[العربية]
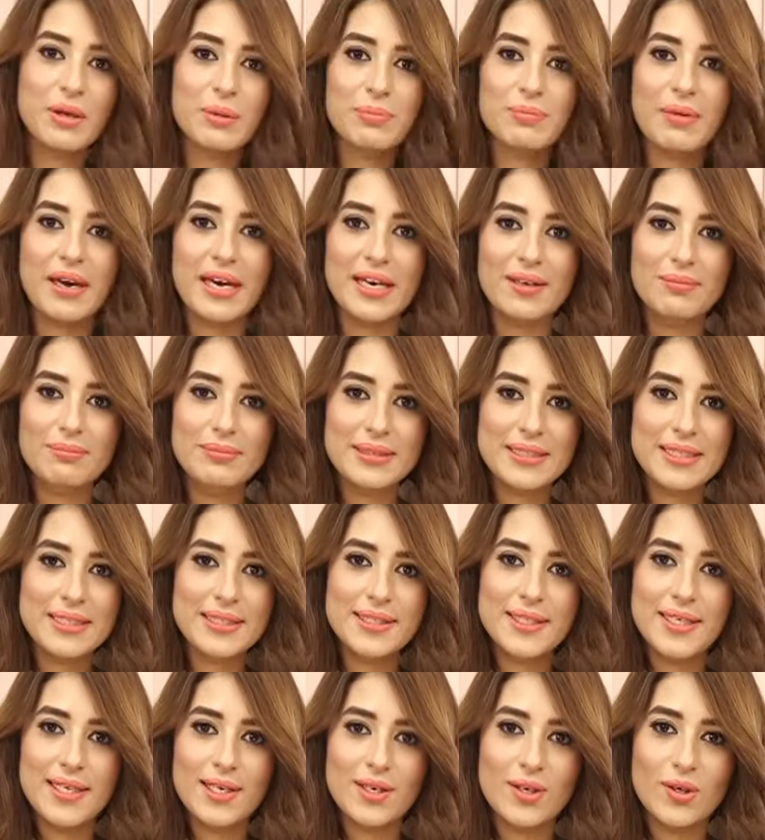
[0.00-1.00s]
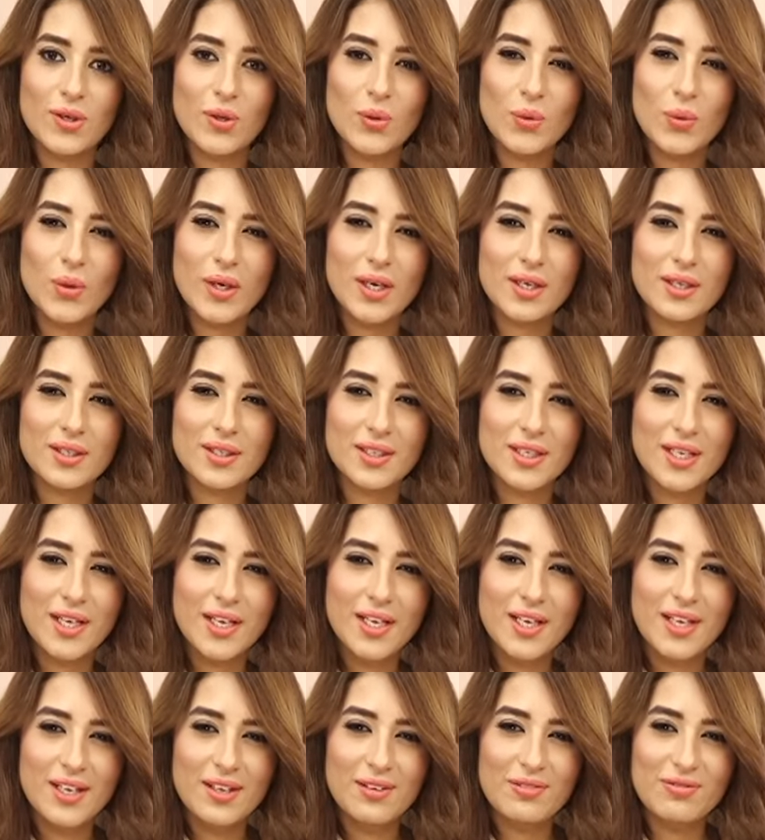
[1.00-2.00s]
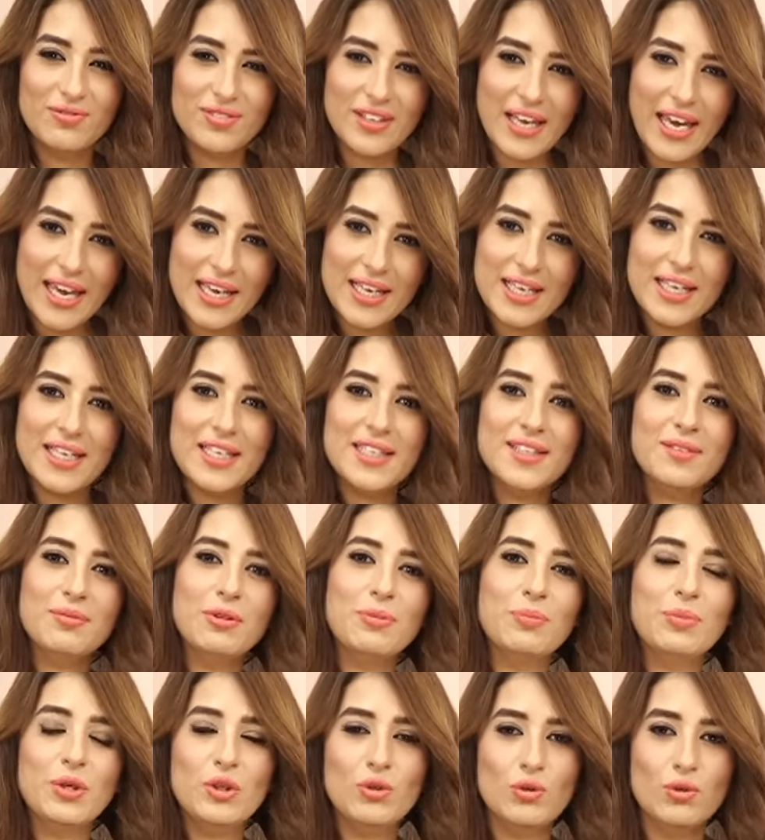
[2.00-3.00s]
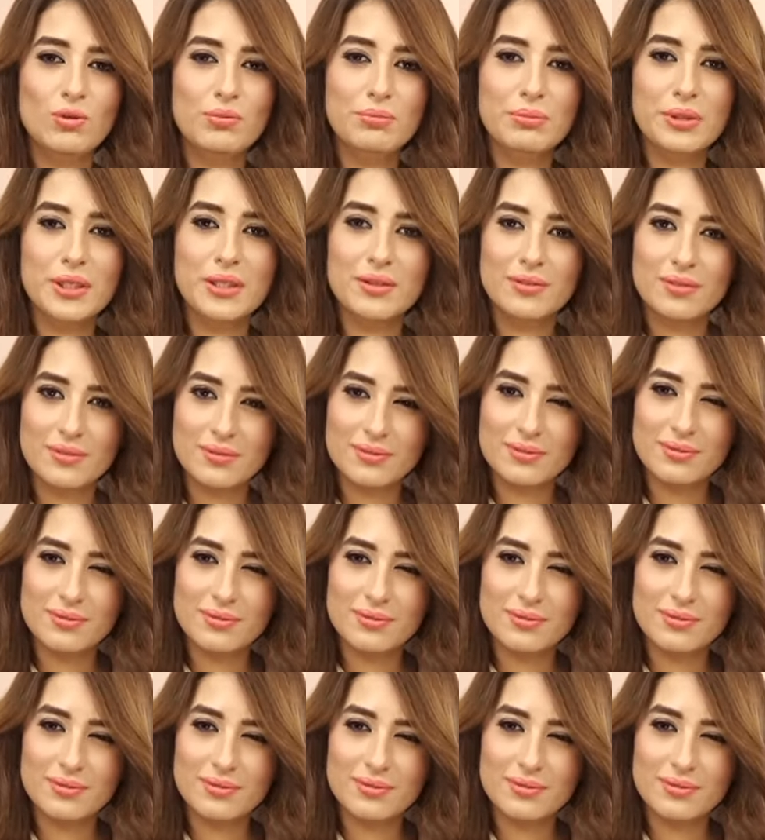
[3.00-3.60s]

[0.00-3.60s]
بحب كده اللي هو في حاجه كده من بيت امي